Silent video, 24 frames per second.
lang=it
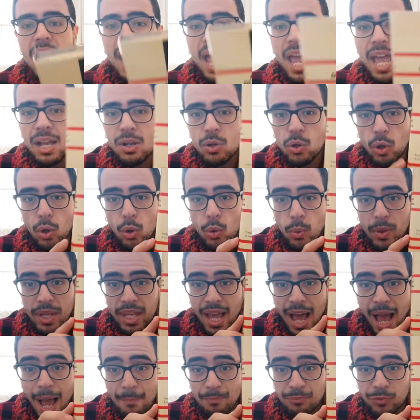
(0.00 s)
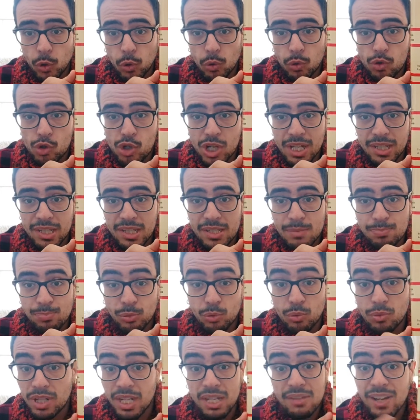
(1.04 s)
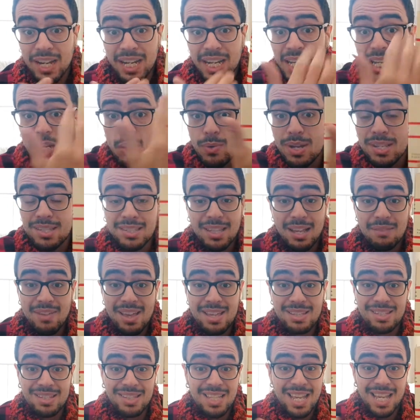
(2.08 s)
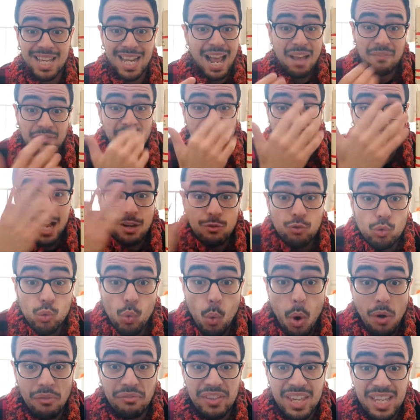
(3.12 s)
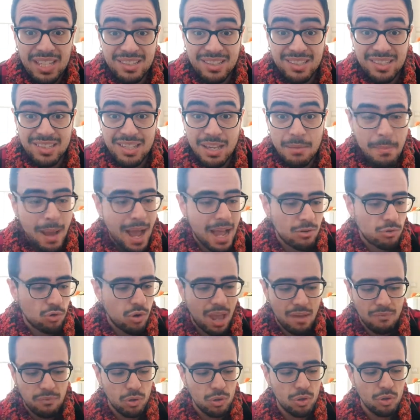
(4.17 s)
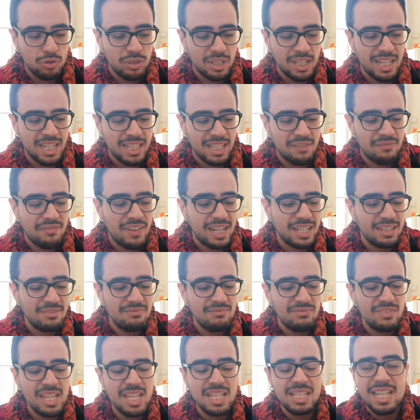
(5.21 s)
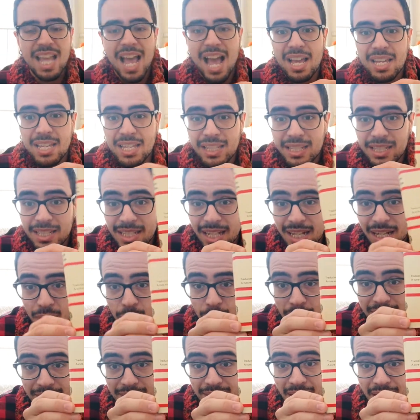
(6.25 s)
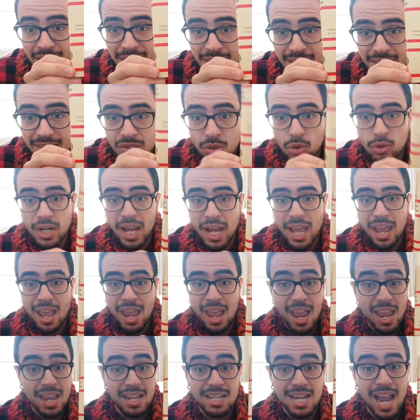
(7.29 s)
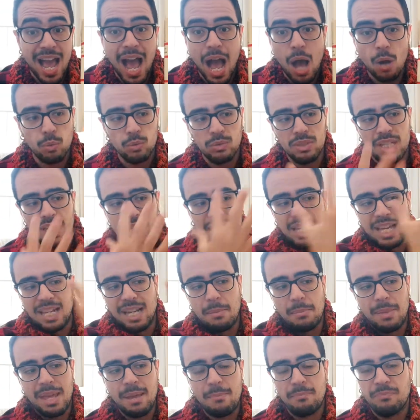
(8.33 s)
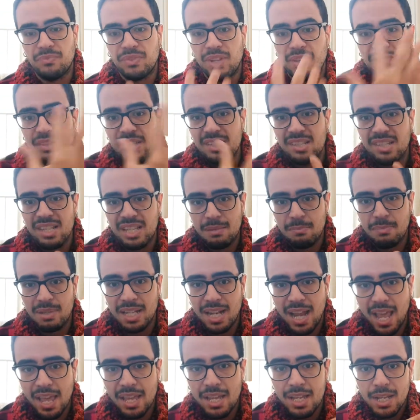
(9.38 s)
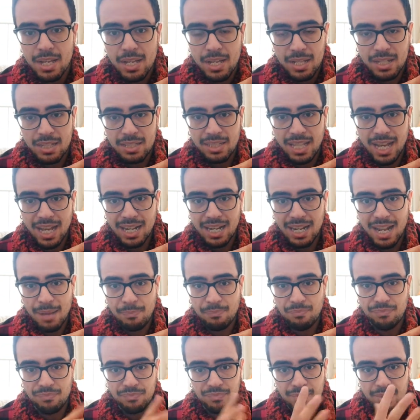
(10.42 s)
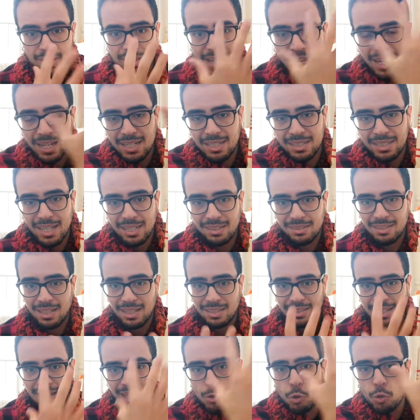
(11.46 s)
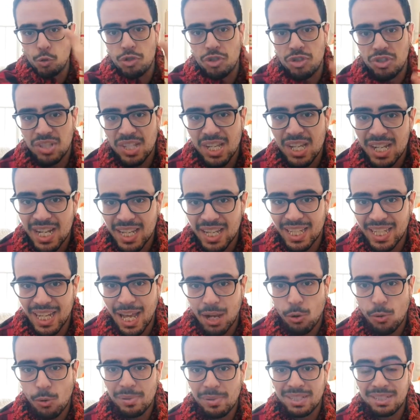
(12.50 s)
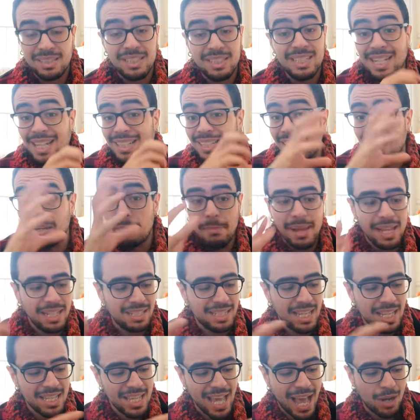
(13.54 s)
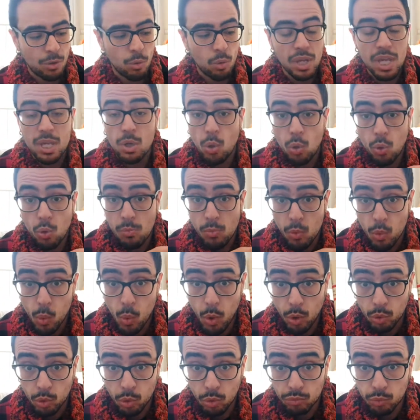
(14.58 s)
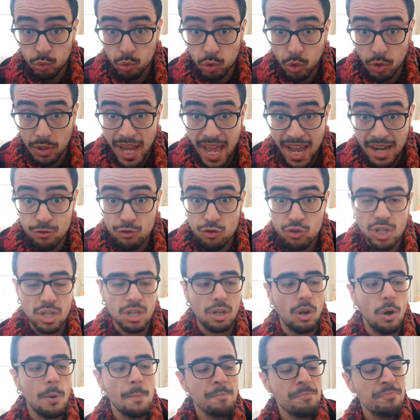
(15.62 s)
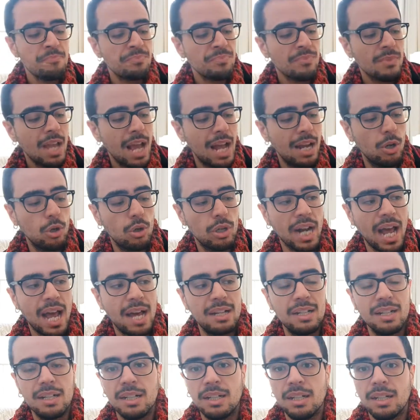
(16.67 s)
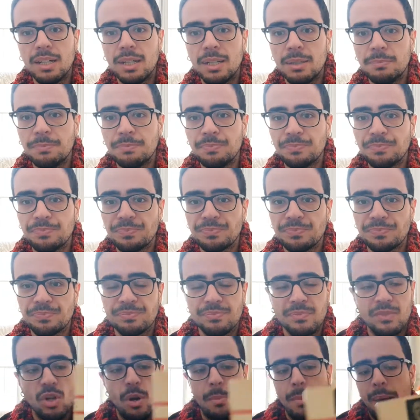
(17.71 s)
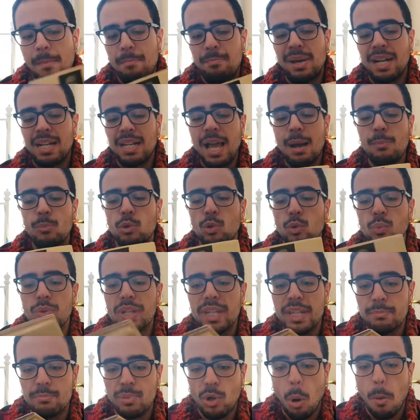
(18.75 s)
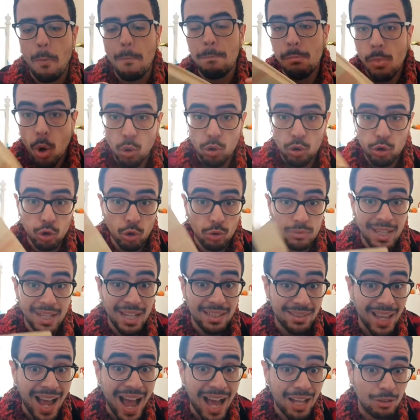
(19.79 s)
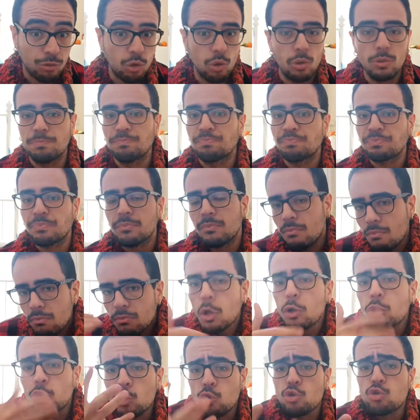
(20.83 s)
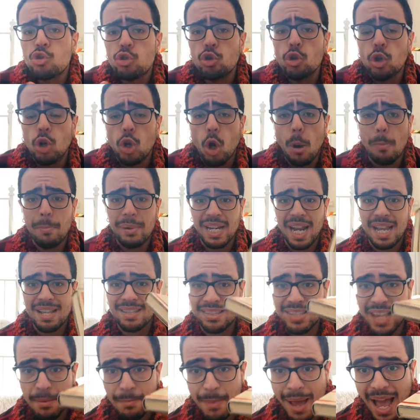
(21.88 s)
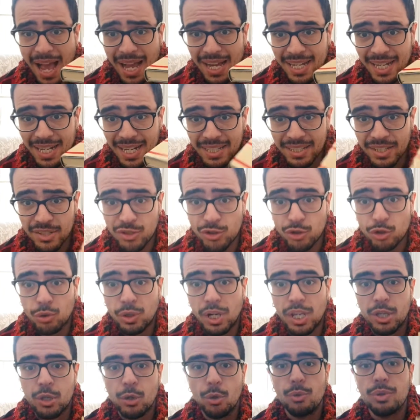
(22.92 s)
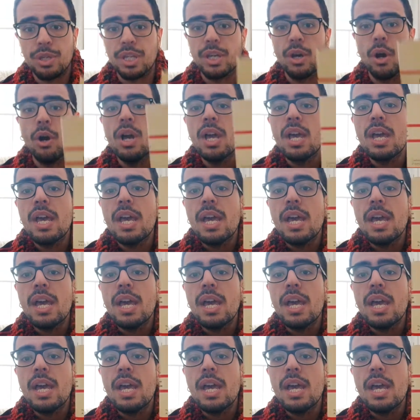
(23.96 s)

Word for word: Eccolo qui, Antologia di Spoon Spoonriven, in questa veste grafica nuovissima, cioè voglio dire da fare invidia, in questa edizione e in Audi, chiaramente visibile eh, dalla, mh, mm, dal, da, da, dallo stile della copertina, talmente chiaro che io comunque ho dovuto leggerlo. Allora, ehm, insomma, parliamo di un libro molto datato, non solo l'opera in sé, ma anche l'edizione che ho io.